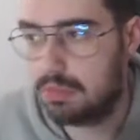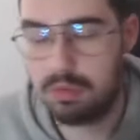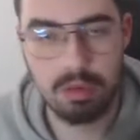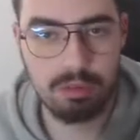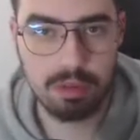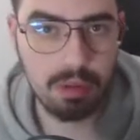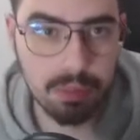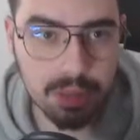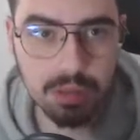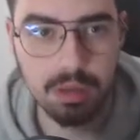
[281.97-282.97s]

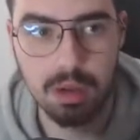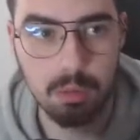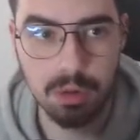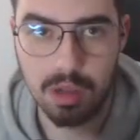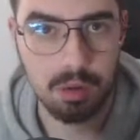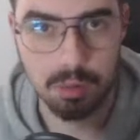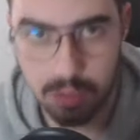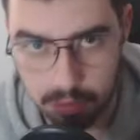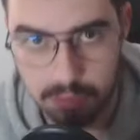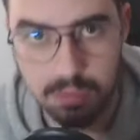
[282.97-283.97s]
Efectivamente, el quid de la
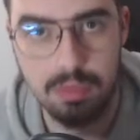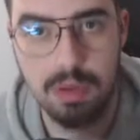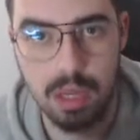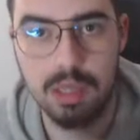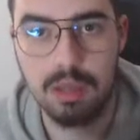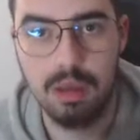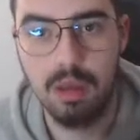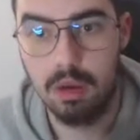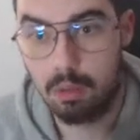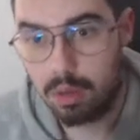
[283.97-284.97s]
cuestión es este.
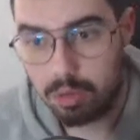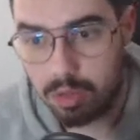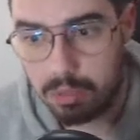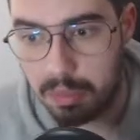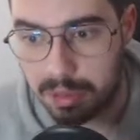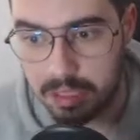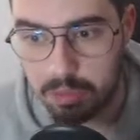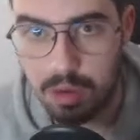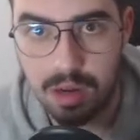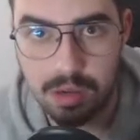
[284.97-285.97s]
¿Cuánto tiempo pasas
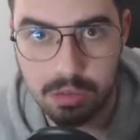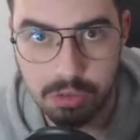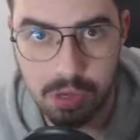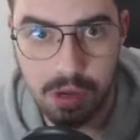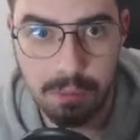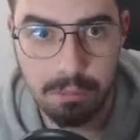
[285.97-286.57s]
tú en las redes sociales?